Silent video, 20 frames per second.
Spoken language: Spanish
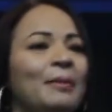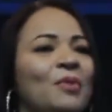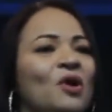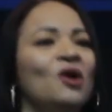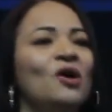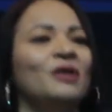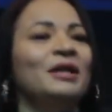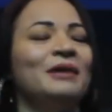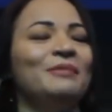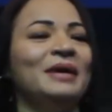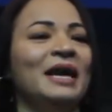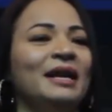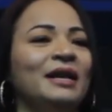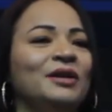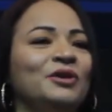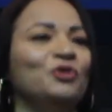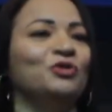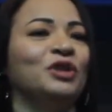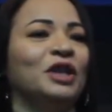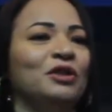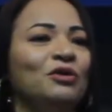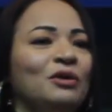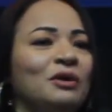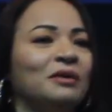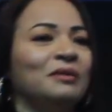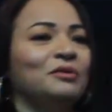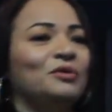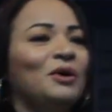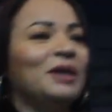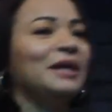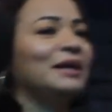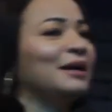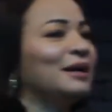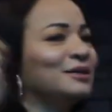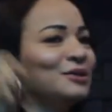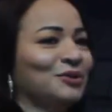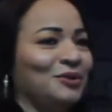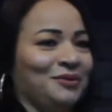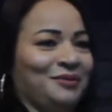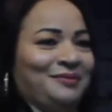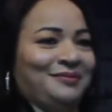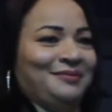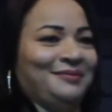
moda y viene y usted no, no adelgazó.